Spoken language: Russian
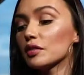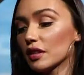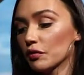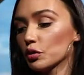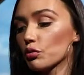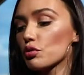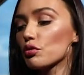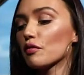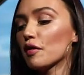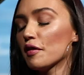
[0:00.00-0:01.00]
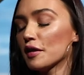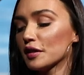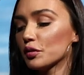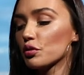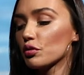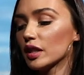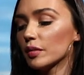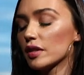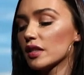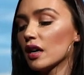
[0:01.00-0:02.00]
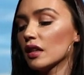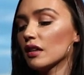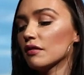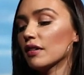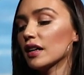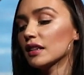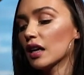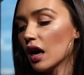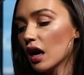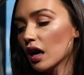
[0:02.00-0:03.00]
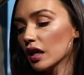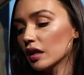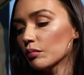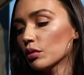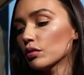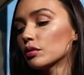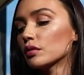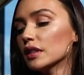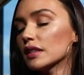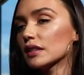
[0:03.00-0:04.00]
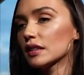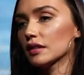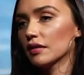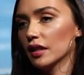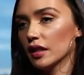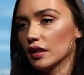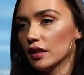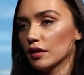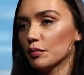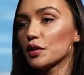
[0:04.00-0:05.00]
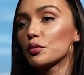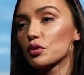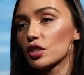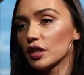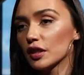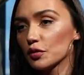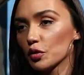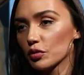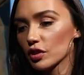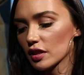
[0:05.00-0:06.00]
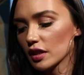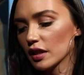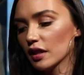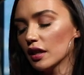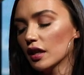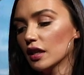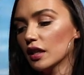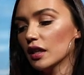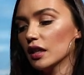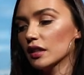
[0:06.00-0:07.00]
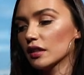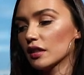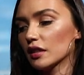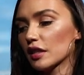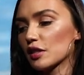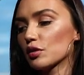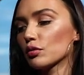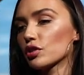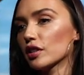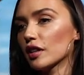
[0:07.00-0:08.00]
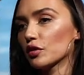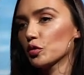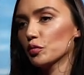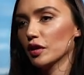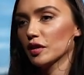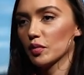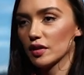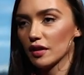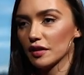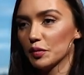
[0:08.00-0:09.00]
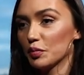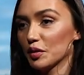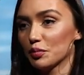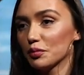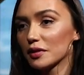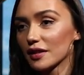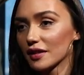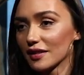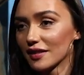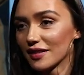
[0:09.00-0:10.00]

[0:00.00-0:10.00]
Вот, вот то, что, то, что я написала «Война» и много других стихотворений, «При души» в том числе, это как раз тот человек, которому я написала и перепутала.